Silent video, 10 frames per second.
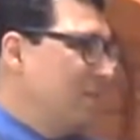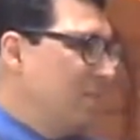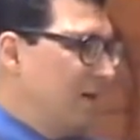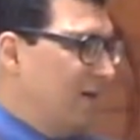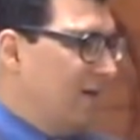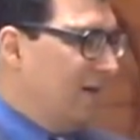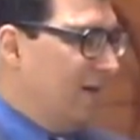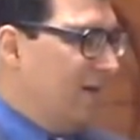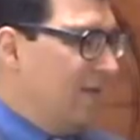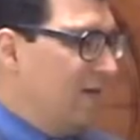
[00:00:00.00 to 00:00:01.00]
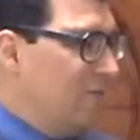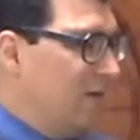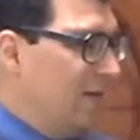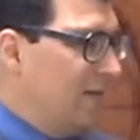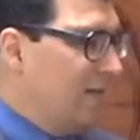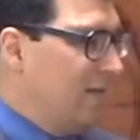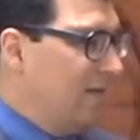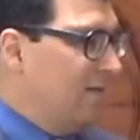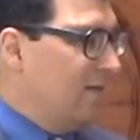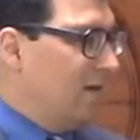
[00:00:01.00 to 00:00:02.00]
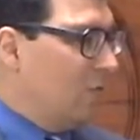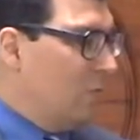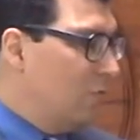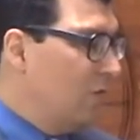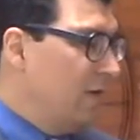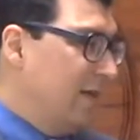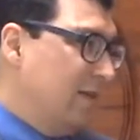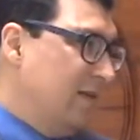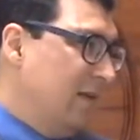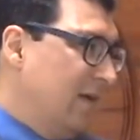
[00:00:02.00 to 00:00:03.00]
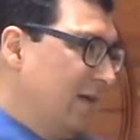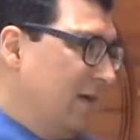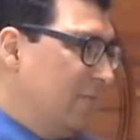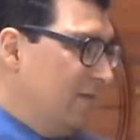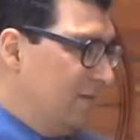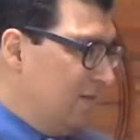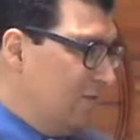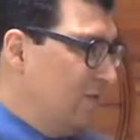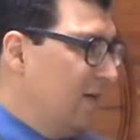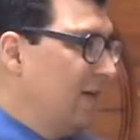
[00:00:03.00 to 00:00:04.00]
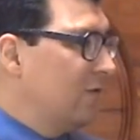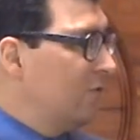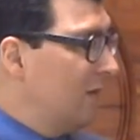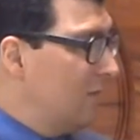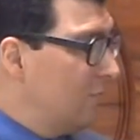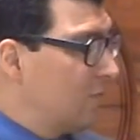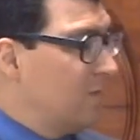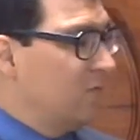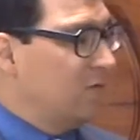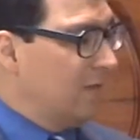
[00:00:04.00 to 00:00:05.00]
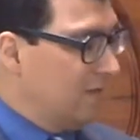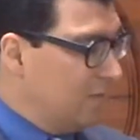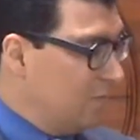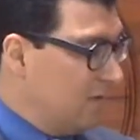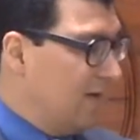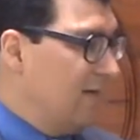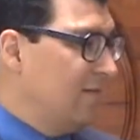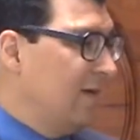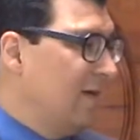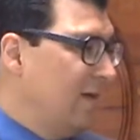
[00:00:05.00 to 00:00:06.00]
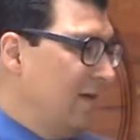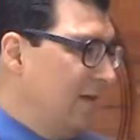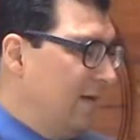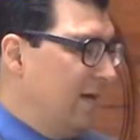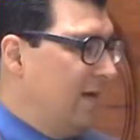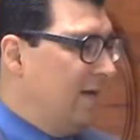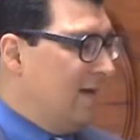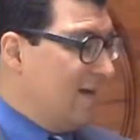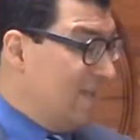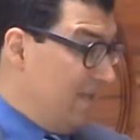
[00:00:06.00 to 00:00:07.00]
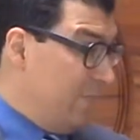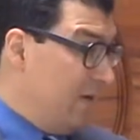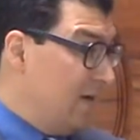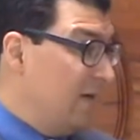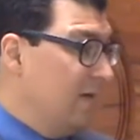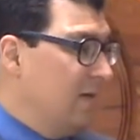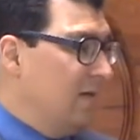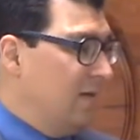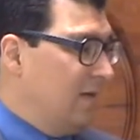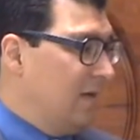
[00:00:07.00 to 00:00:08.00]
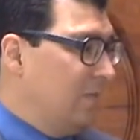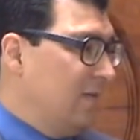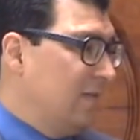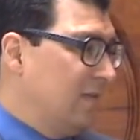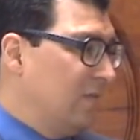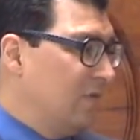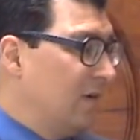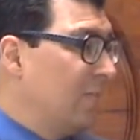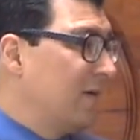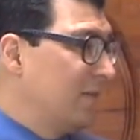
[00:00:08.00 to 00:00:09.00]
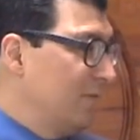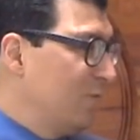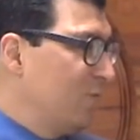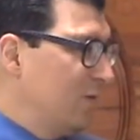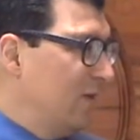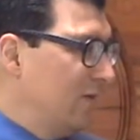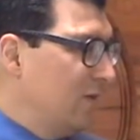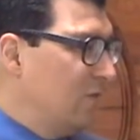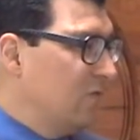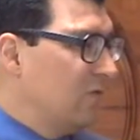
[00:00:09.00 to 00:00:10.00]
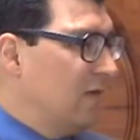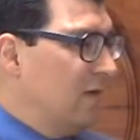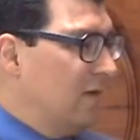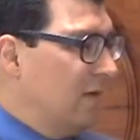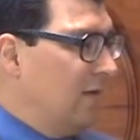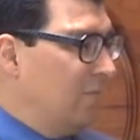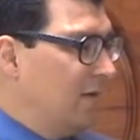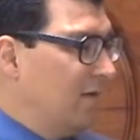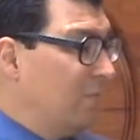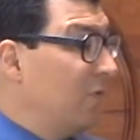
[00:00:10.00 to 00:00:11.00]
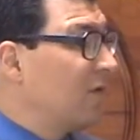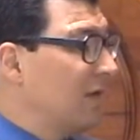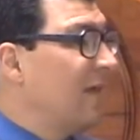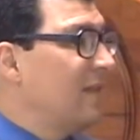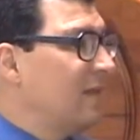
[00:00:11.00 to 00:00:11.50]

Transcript: para que haya una inteligencia común entre capacitación electoral, formación en democracia, el área académica y capacitación a partidos políticos. El IFED por ley